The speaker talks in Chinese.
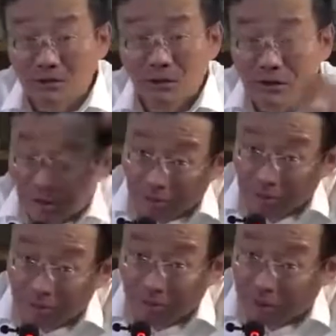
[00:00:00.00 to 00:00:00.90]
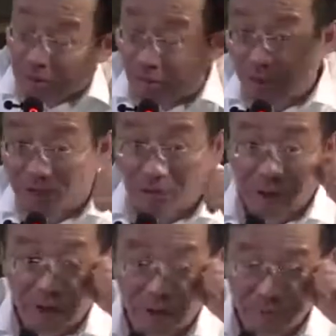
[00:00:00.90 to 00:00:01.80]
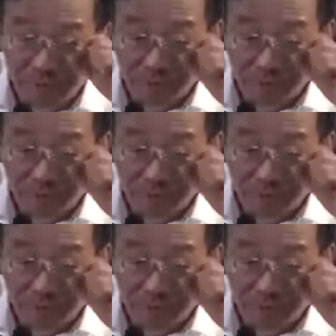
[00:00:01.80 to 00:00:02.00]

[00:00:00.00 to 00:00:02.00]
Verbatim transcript: 均力敌，这说明什么呢？